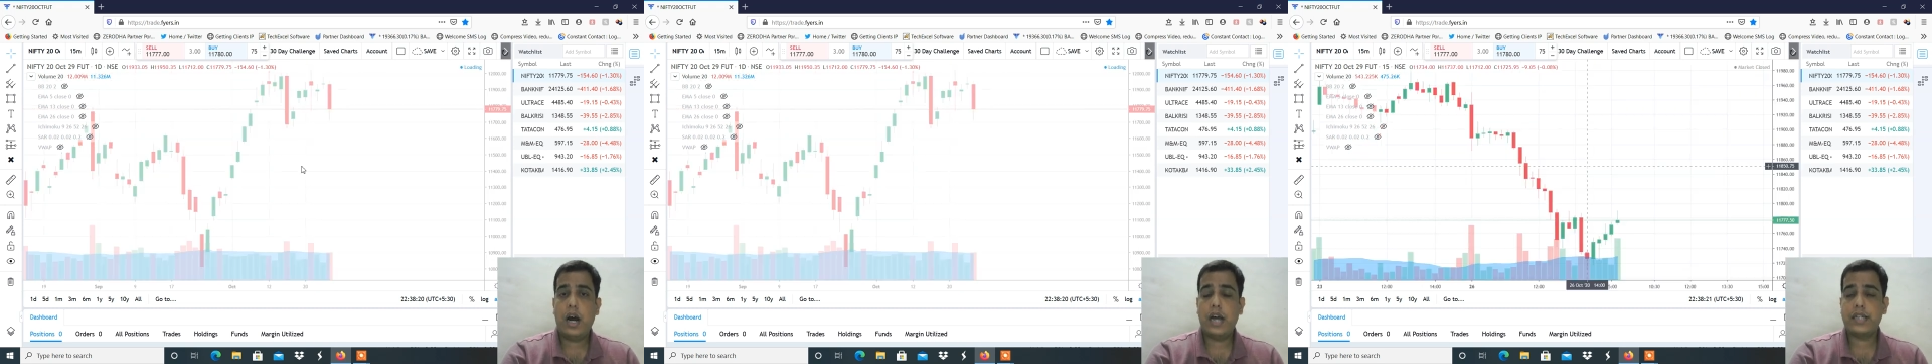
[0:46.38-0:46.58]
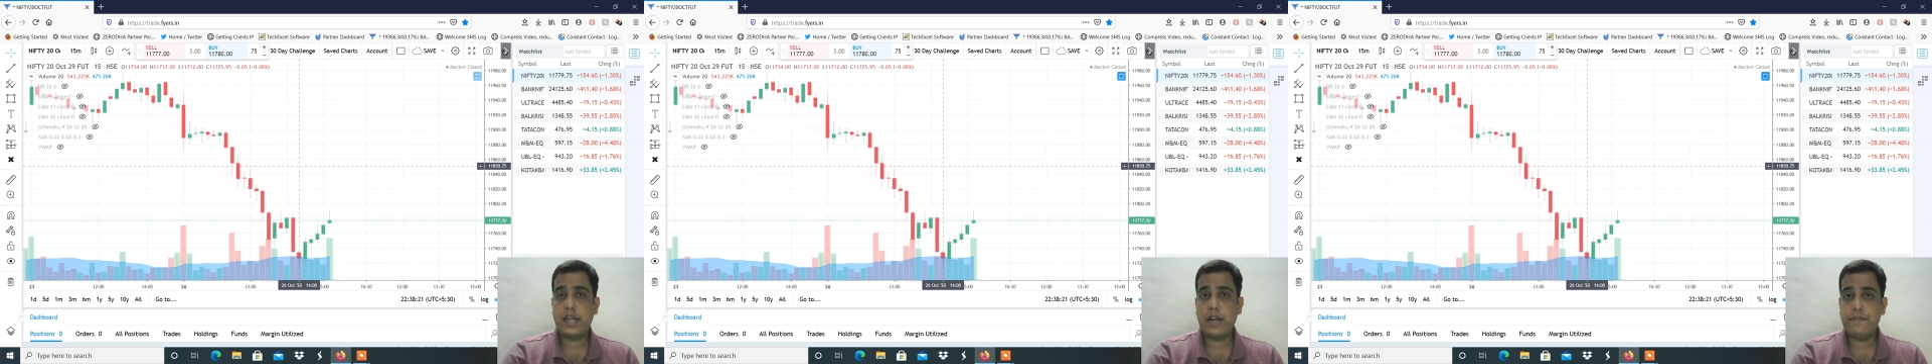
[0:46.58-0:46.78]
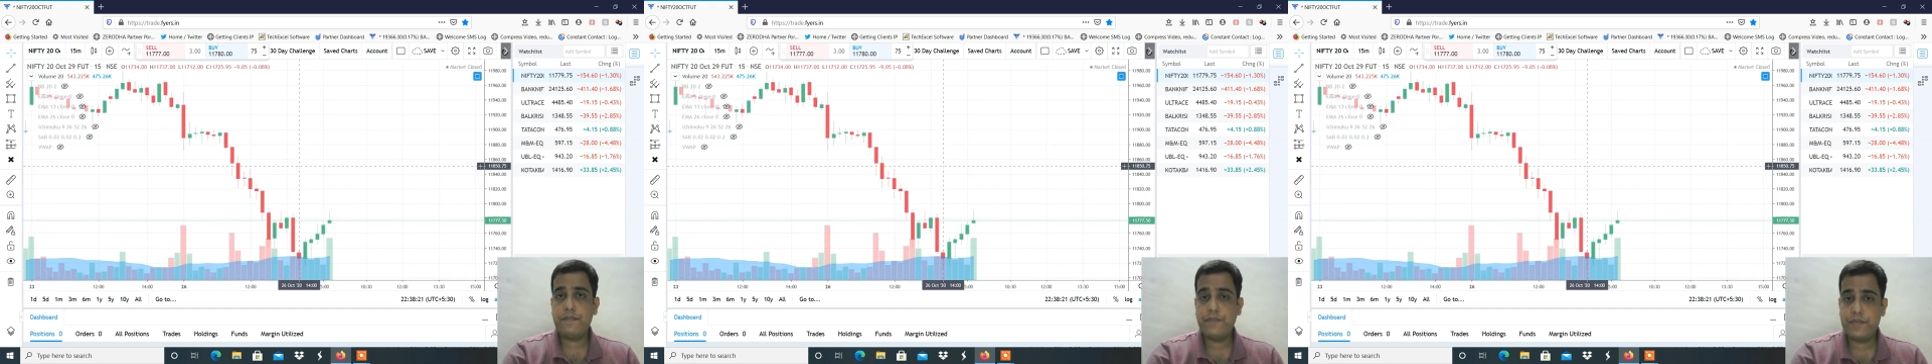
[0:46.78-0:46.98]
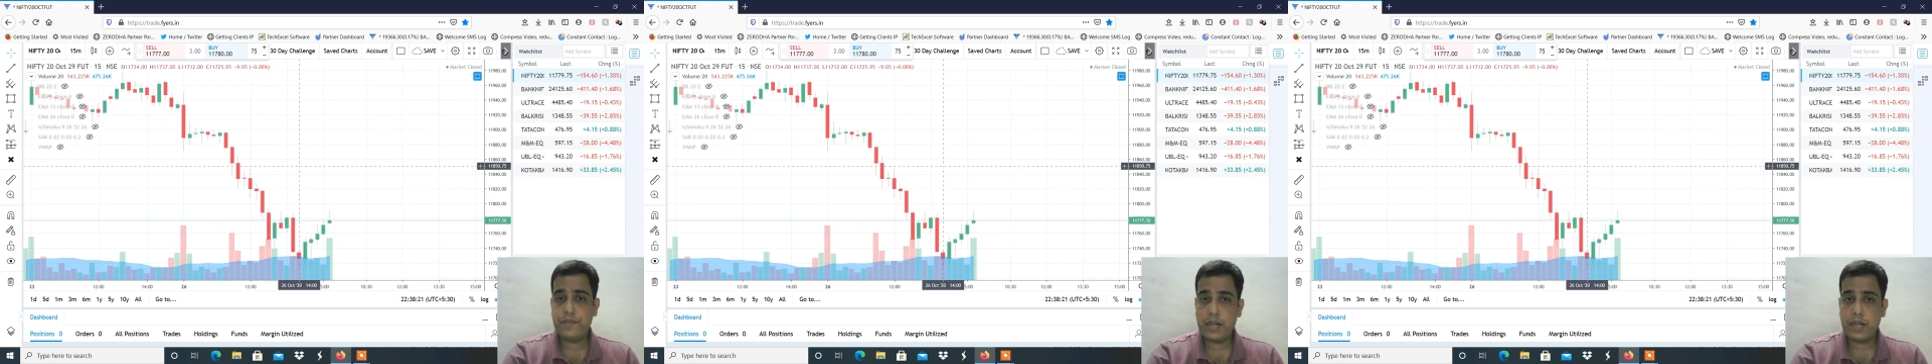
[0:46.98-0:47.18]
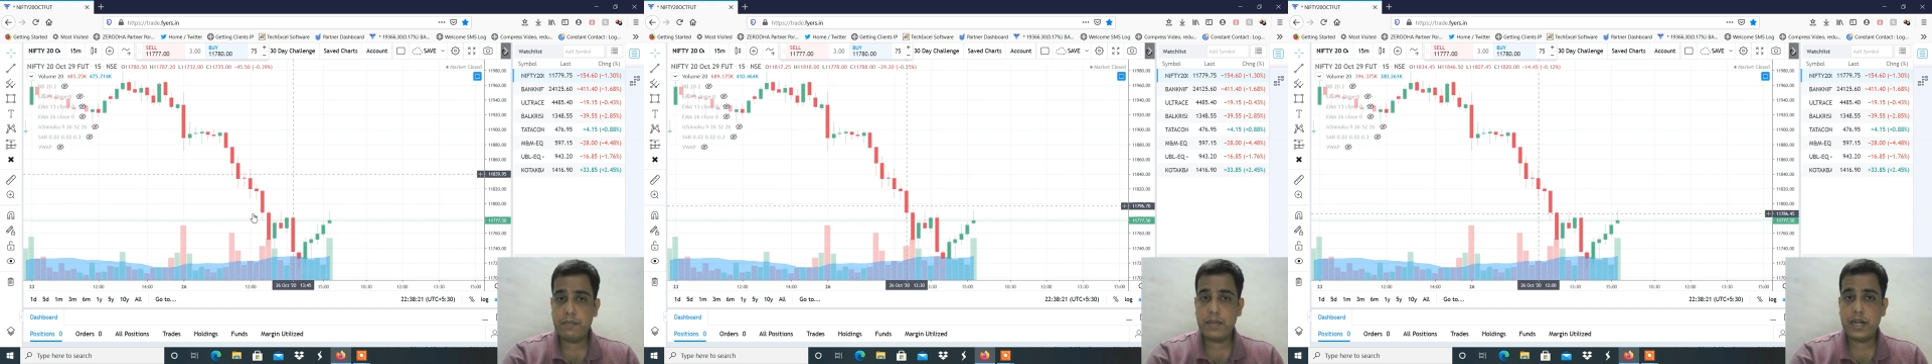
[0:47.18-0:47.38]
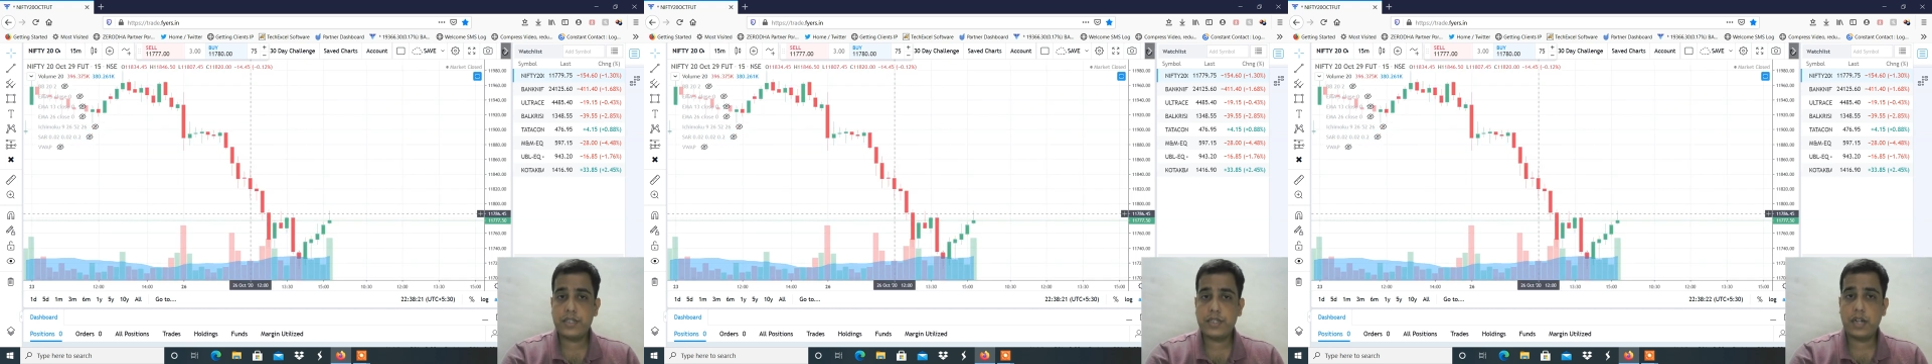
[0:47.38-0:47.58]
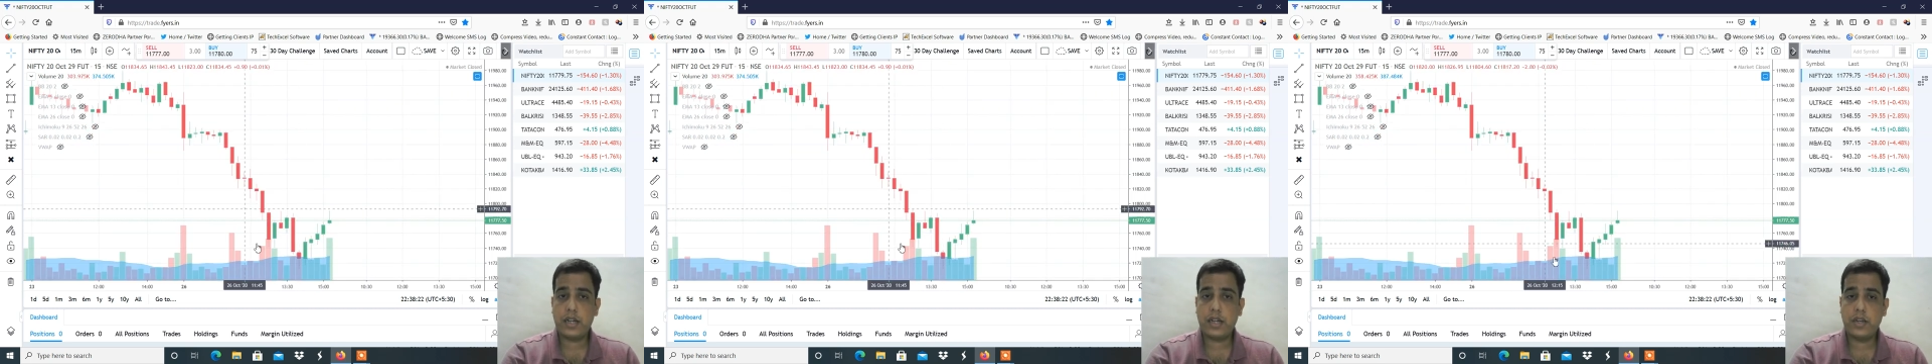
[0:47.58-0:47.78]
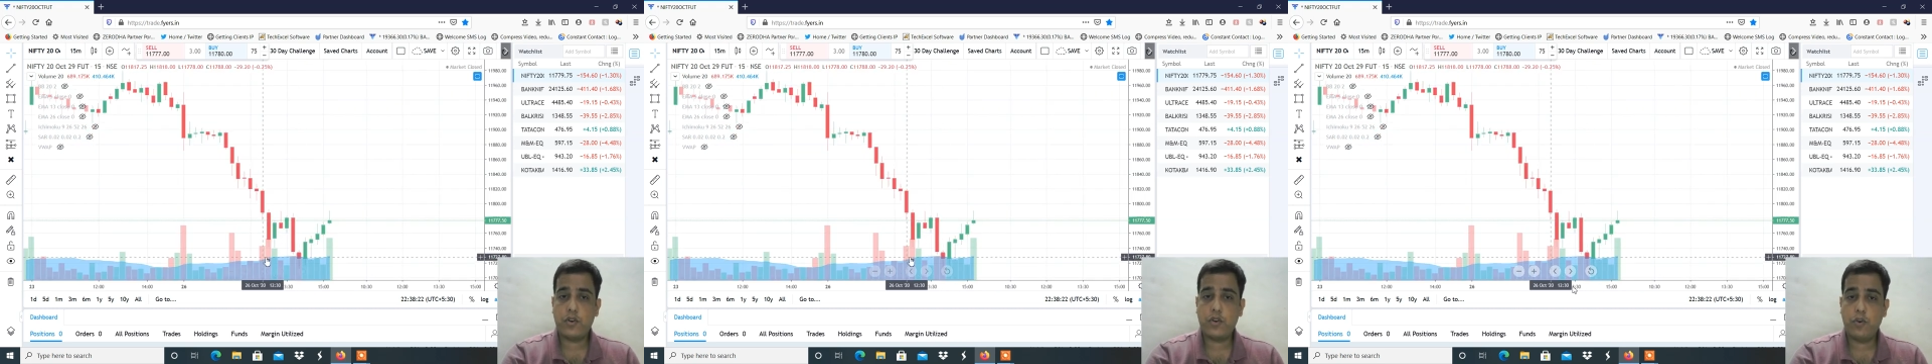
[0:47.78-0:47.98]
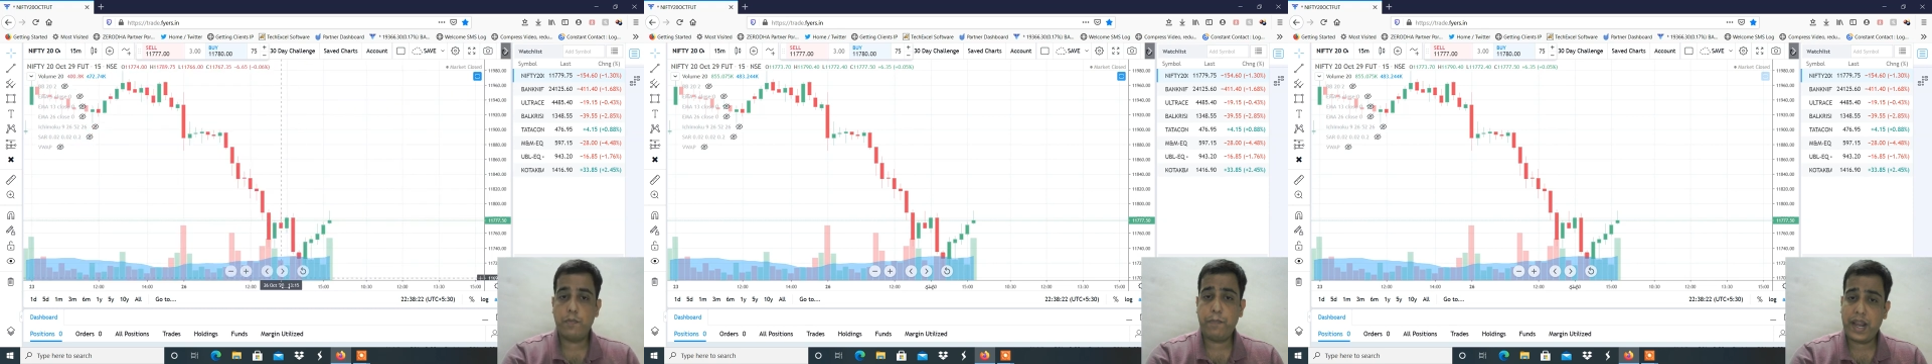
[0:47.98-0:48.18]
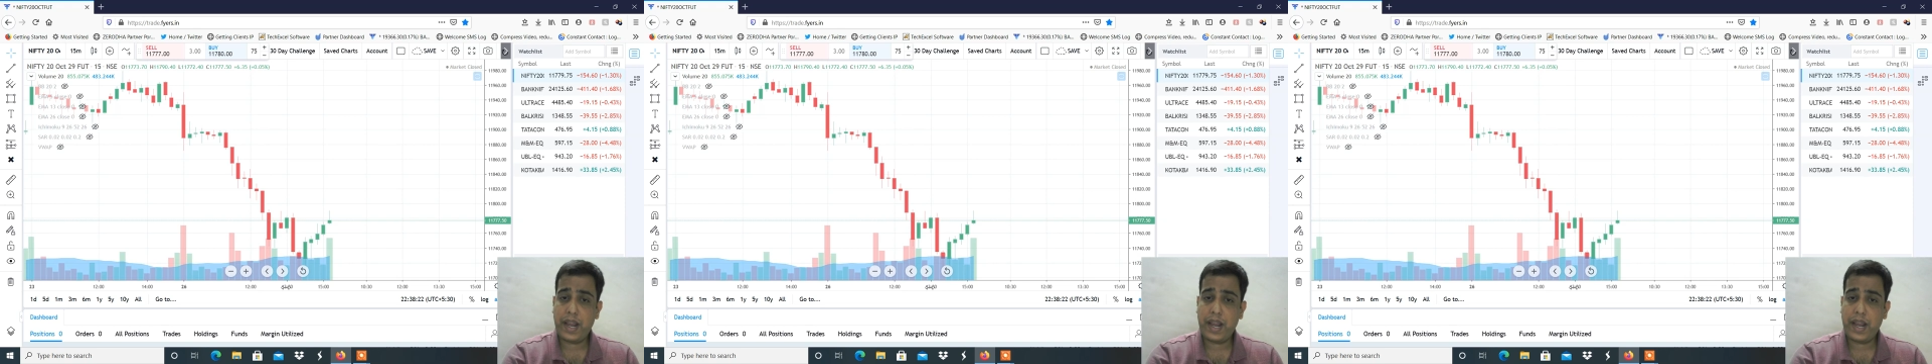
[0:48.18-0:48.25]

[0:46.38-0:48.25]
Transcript: आज अगर आप 15 मिनट चार्ट देखो